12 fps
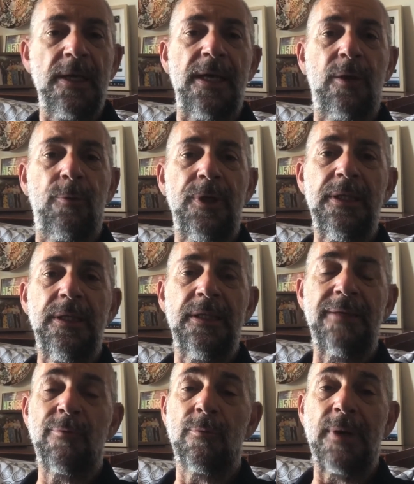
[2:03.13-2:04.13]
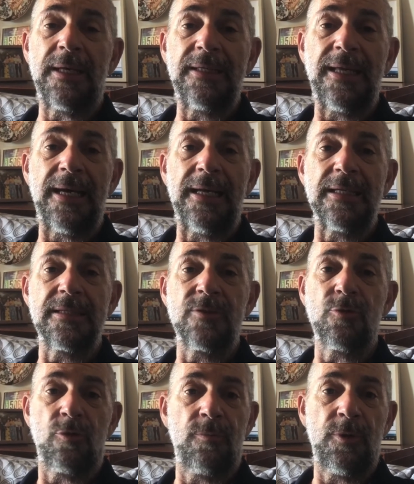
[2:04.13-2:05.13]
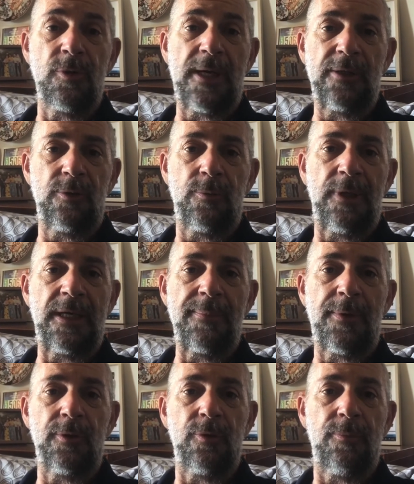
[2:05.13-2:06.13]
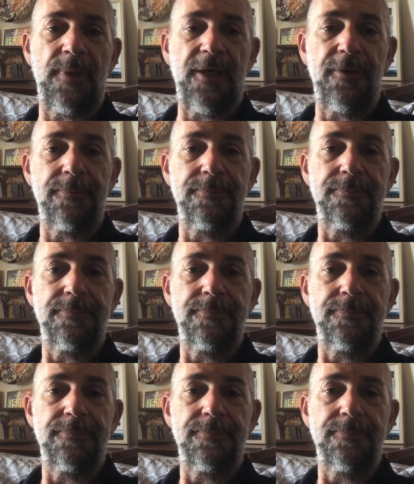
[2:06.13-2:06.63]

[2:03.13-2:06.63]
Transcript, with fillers: e quindi devo guardare se sono migliorato in qualche modo o meno.